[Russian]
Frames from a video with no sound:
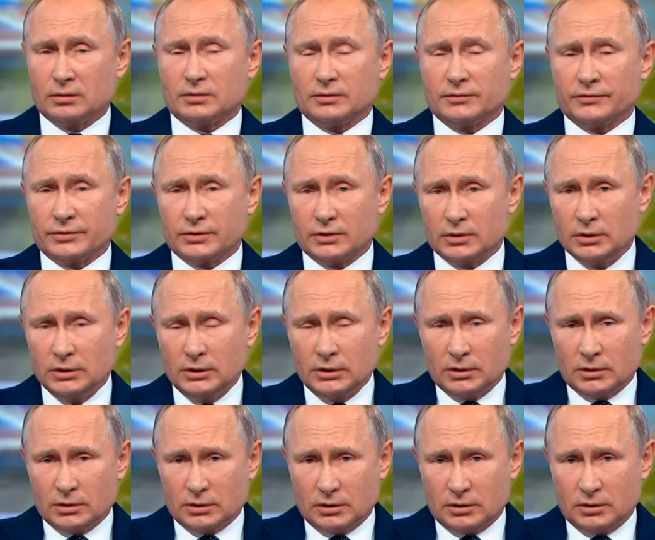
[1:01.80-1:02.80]
и
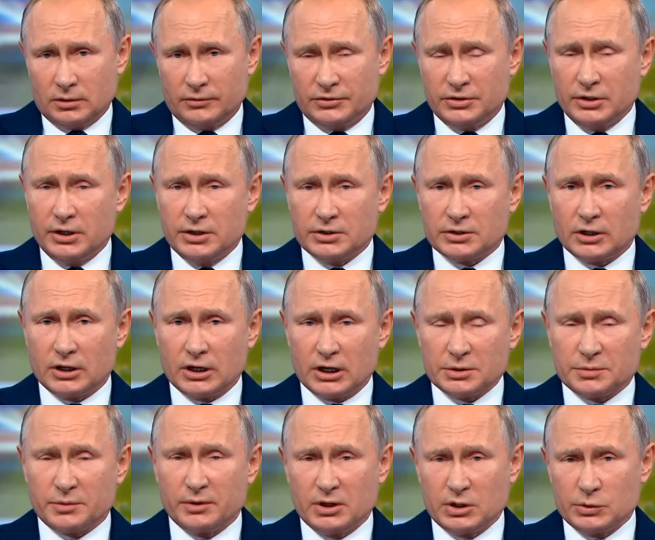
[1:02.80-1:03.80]
дать поручения
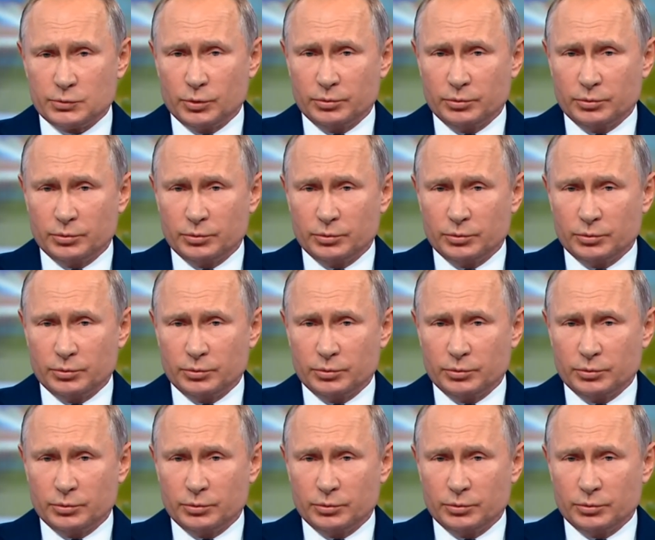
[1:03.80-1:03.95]
конкретным главам